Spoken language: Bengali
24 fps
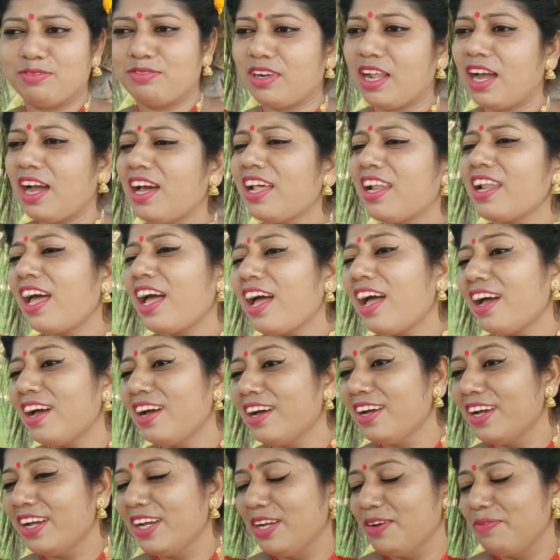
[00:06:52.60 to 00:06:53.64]
না না
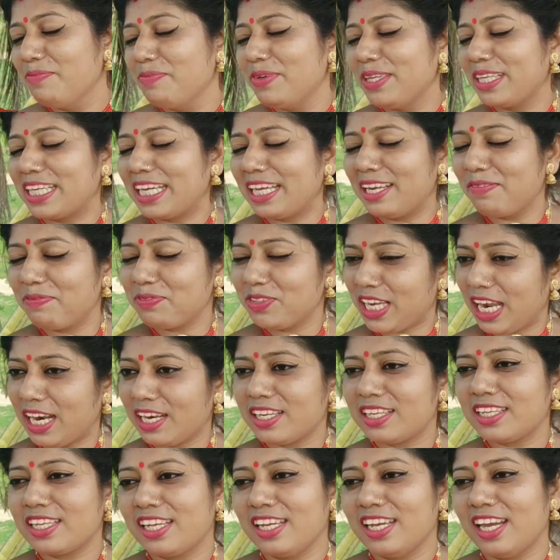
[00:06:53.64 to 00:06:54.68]
বিকেল
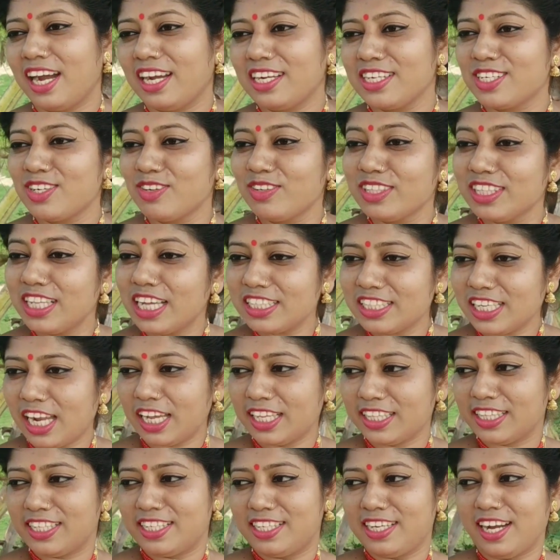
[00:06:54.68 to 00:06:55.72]
চারটে আর সন্ধ্যা
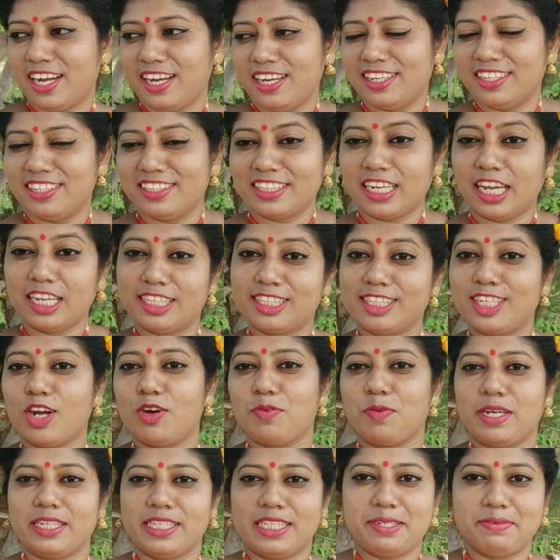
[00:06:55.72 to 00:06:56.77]
সাতটা সাতটাও
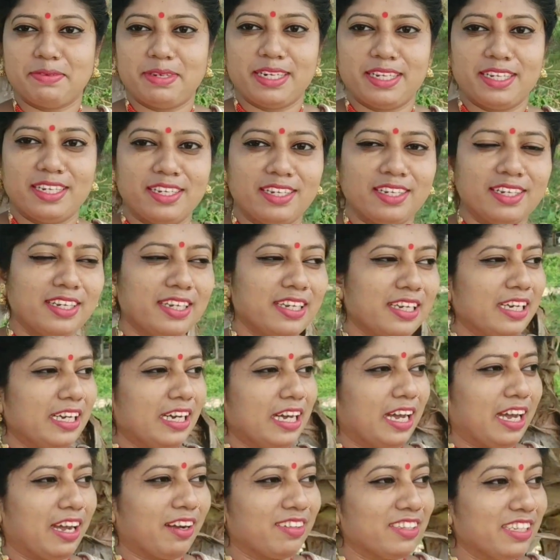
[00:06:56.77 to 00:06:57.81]
বাজতে পারে
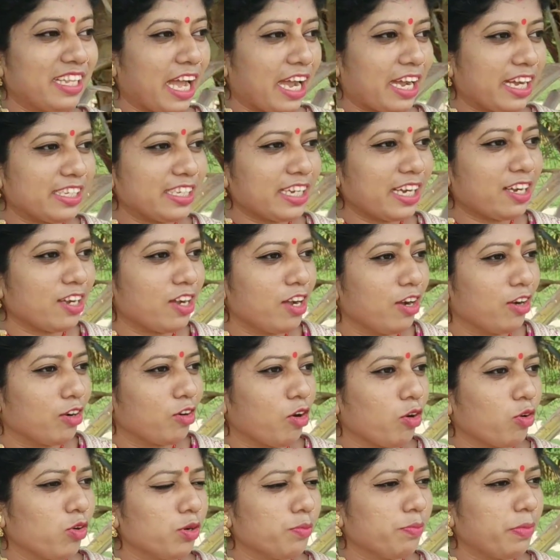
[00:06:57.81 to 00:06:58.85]
এখন দেখা যাক
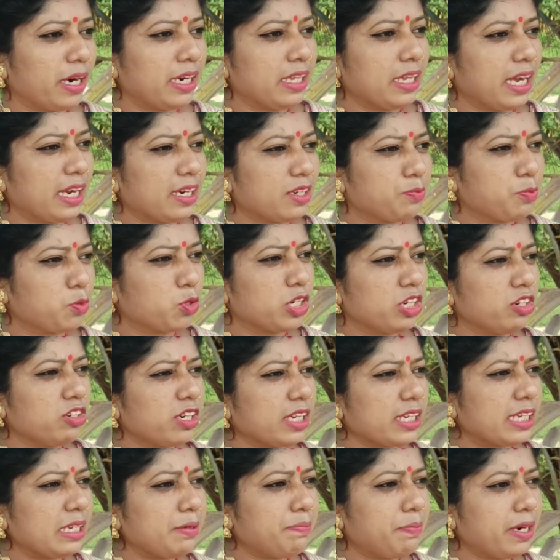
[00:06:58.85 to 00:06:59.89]
কখন বাড়ি আর
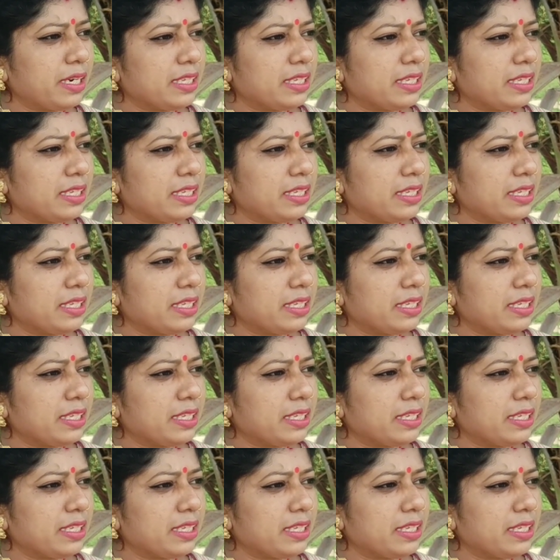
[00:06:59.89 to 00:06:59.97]
পোষণটা কি